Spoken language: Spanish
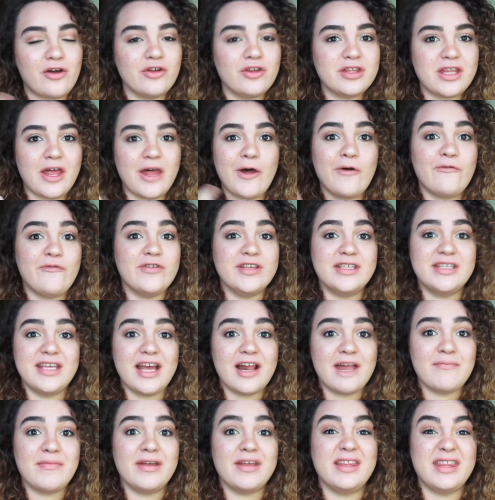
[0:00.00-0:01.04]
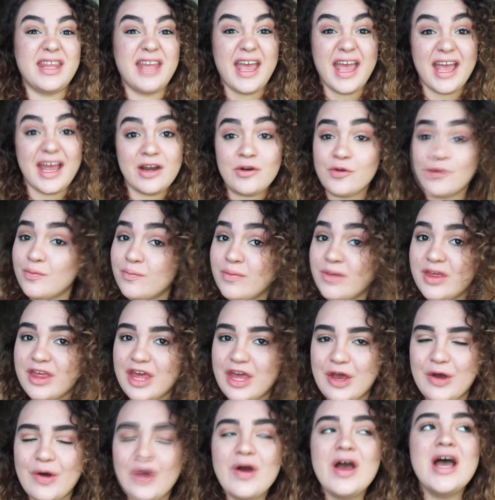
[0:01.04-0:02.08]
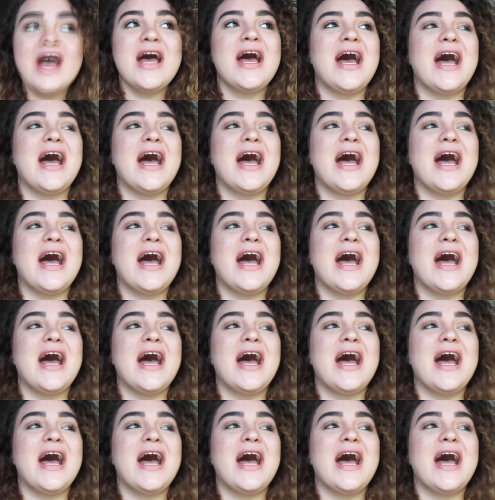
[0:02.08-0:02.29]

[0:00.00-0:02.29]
contado oficialmente en un video